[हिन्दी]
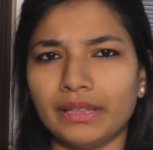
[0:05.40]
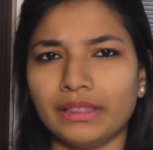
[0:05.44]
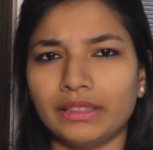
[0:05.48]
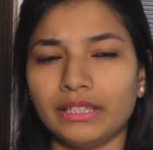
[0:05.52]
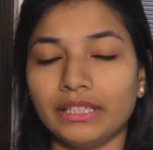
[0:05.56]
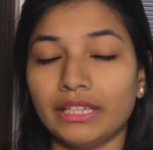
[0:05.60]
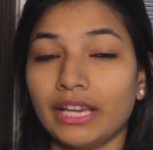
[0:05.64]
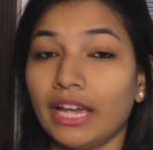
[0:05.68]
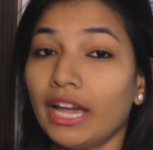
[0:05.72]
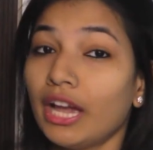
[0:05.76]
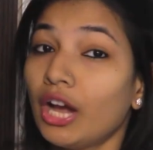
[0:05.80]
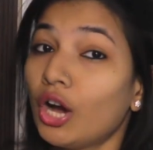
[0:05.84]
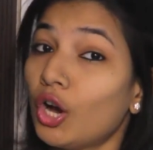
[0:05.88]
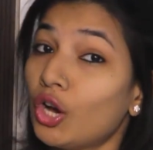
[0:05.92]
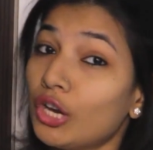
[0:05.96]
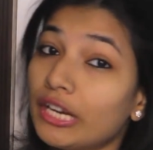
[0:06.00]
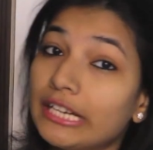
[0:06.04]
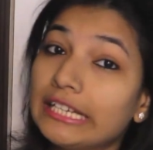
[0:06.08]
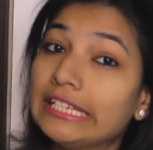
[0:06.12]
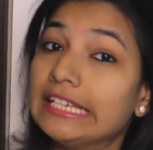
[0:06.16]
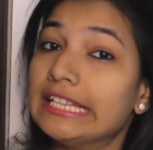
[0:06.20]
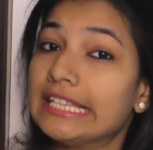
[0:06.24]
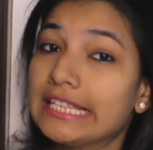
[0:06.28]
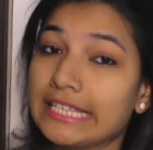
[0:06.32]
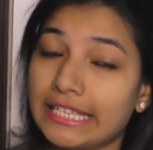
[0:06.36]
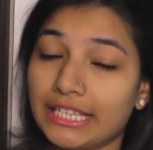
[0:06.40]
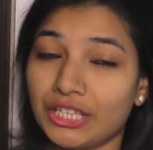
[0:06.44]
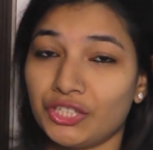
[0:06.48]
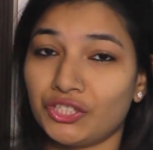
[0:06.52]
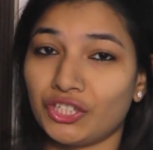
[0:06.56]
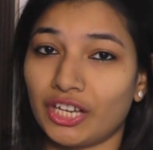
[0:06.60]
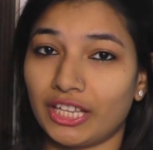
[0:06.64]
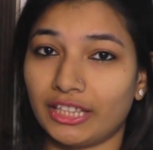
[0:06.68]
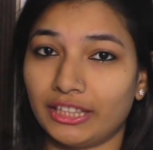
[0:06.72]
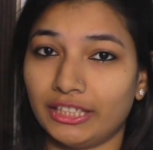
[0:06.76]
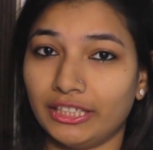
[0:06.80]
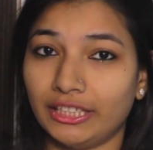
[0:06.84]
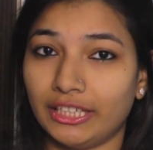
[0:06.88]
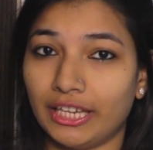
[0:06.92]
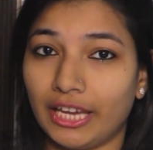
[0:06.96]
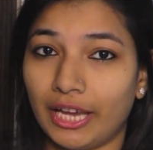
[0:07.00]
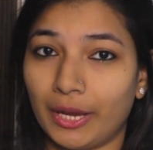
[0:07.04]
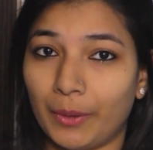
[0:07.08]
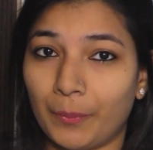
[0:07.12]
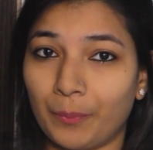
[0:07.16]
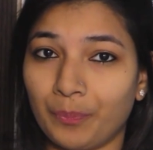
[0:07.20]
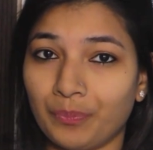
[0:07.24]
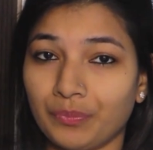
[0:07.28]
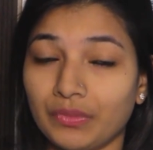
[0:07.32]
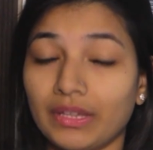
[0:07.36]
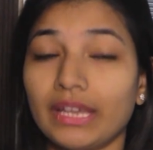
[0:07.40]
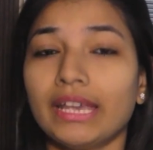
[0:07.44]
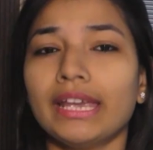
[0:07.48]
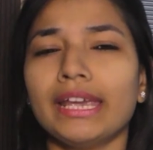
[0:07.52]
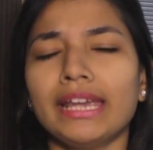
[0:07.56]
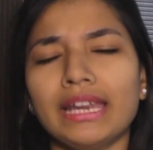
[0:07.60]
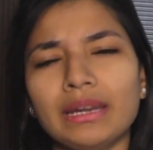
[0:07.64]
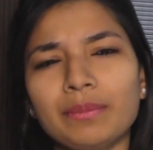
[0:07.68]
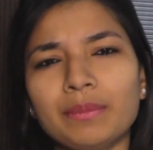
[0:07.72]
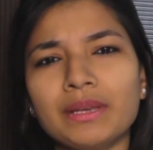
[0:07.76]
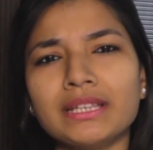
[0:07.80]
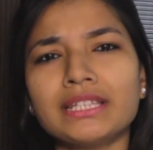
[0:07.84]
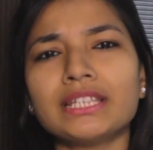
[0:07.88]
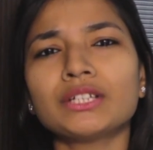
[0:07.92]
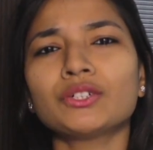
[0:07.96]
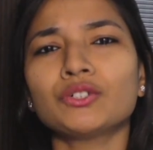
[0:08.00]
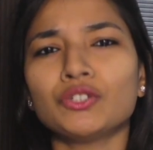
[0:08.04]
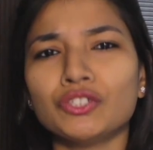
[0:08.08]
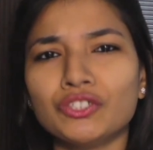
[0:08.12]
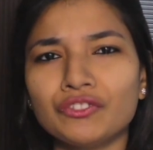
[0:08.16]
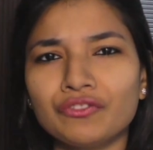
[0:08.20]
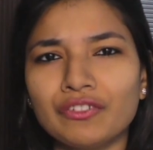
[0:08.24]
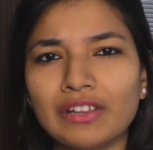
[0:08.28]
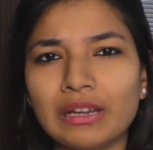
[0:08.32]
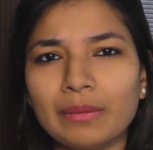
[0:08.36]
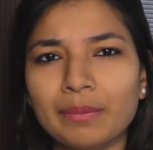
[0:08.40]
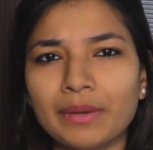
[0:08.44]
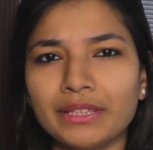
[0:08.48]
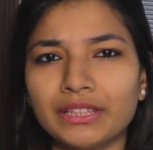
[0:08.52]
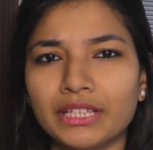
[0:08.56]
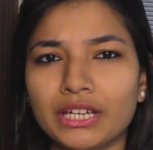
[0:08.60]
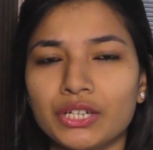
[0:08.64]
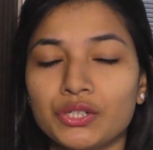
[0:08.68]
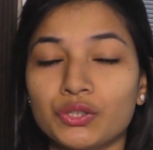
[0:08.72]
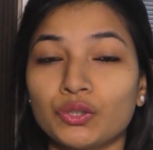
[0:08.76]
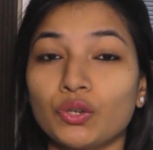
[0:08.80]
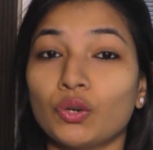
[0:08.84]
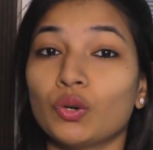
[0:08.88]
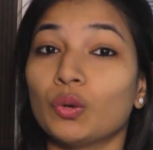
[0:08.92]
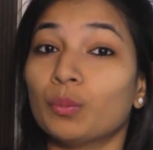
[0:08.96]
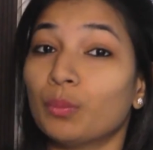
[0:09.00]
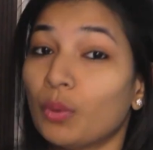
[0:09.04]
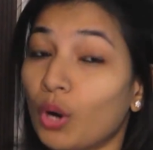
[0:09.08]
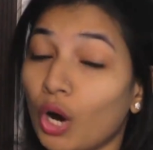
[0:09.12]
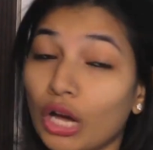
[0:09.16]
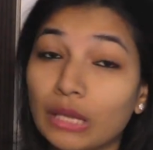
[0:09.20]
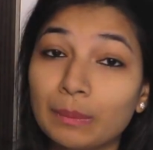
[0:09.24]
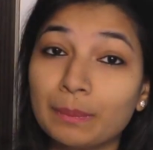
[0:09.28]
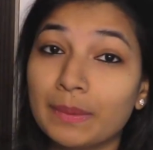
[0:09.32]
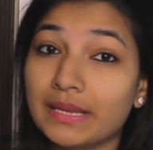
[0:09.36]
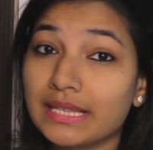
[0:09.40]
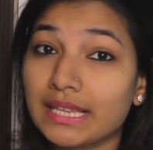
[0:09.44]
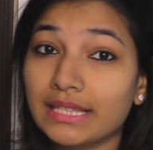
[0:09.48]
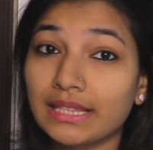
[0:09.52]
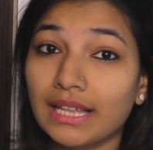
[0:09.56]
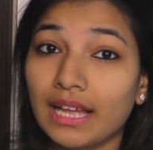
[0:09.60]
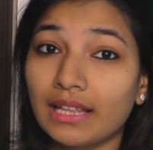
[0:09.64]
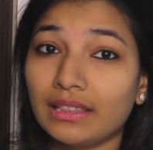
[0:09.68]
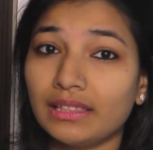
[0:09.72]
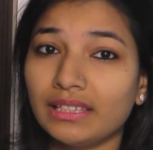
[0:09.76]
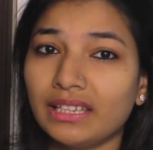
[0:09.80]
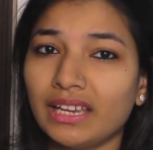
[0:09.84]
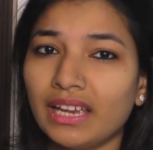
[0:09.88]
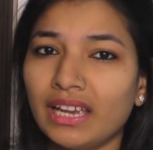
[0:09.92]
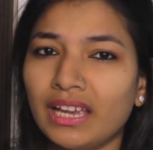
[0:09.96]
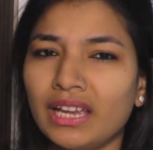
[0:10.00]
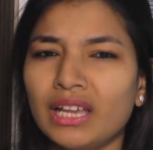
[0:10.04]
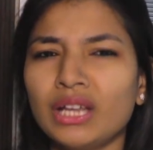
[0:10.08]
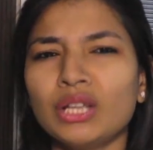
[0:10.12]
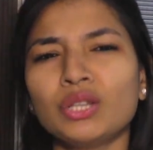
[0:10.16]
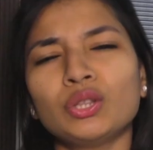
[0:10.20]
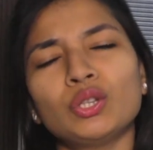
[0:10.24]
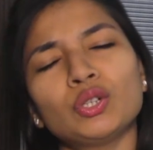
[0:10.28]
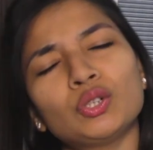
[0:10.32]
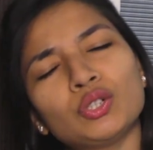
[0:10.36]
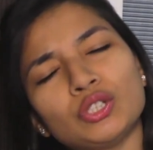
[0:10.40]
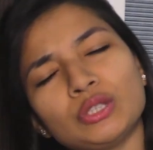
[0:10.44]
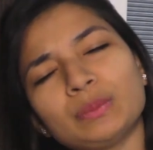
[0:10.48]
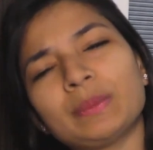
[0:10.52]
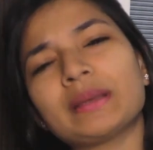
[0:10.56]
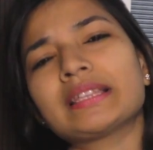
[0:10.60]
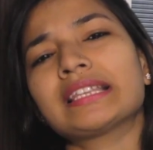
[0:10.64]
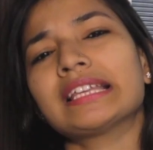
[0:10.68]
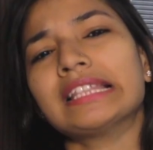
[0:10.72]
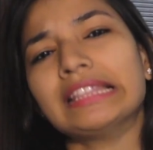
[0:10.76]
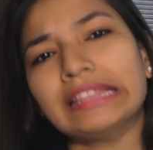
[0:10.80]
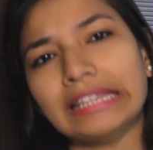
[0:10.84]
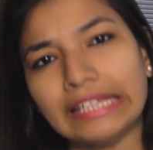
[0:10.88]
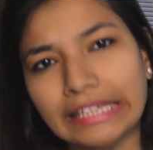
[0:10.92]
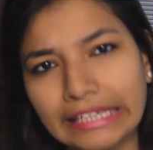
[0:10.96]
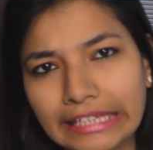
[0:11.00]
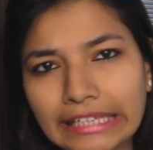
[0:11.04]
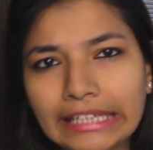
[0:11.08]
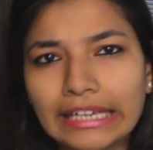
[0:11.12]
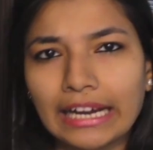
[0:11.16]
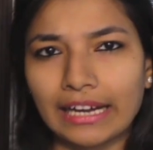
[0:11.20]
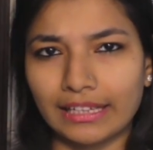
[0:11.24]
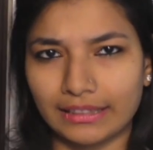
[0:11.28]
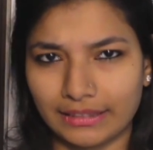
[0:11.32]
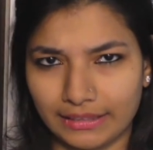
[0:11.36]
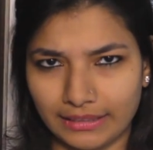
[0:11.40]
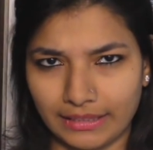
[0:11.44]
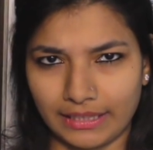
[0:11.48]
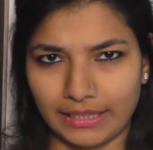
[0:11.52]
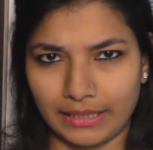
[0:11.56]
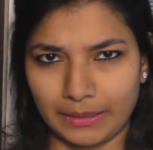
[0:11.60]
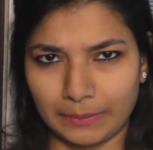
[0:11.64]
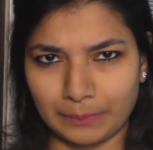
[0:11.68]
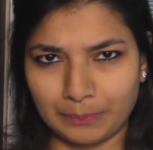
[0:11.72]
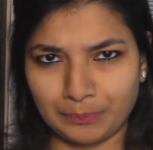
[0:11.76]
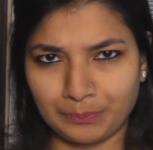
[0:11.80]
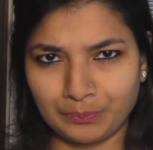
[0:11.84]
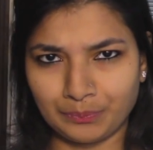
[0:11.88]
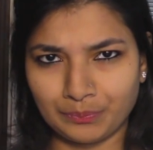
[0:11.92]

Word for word: बनती है और रिलीज़ की जाती है इनमें से कुछ फिल्में दर्शकों को बहुत पसंद आती है तो कुछ पसंद नहीं आती है